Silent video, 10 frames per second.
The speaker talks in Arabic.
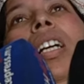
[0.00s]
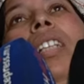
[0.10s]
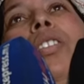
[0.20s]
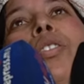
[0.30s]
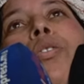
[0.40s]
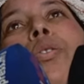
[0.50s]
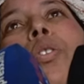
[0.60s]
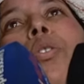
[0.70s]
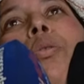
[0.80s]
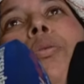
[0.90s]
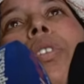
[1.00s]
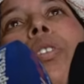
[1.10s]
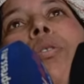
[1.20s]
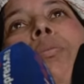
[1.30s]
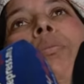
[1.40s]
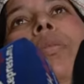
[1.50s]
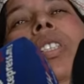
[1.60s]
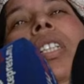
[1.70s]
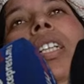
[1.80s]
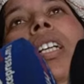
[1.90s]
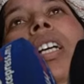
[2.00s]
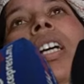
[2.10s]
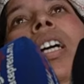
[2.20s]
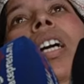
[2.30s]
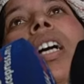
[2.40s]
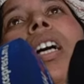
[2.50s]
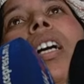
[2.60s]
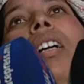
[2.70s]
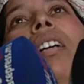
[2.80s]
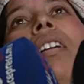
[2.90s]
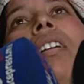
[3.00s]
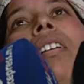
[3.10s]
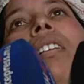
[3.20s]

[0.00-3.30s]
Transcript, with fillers: حنا تنجرو فيهم آه